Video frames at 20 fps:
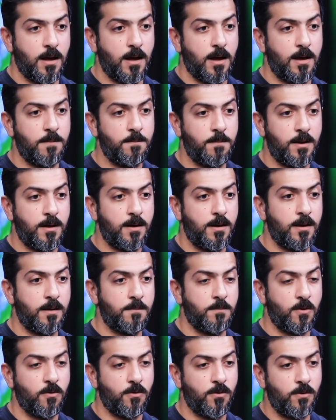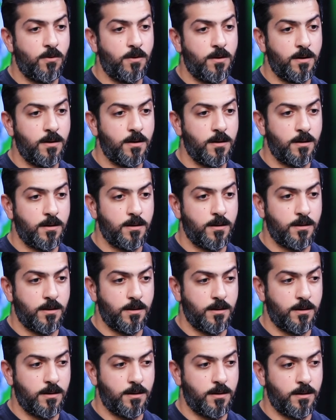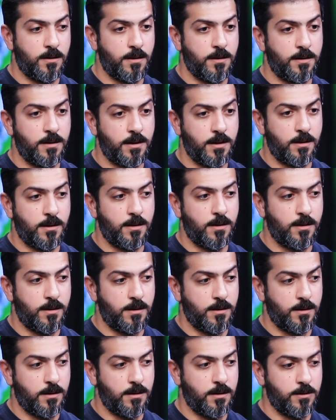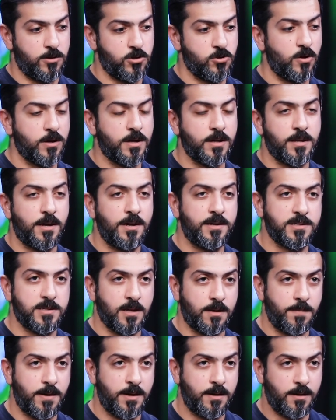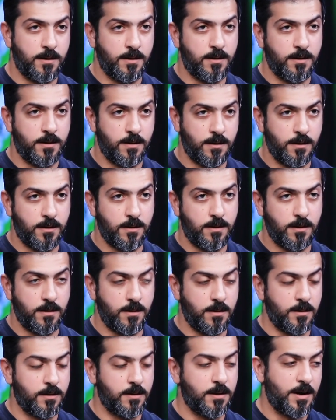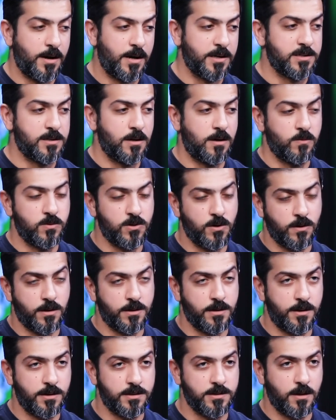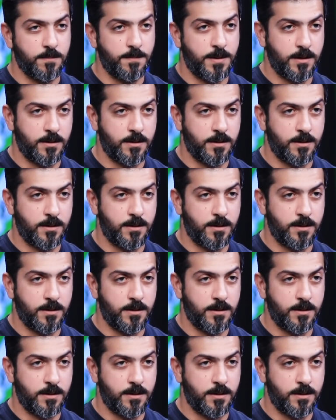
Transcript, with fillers: اما موضوع ان شلون كنت انسق بين الدراسه وشلون كنت انسق بين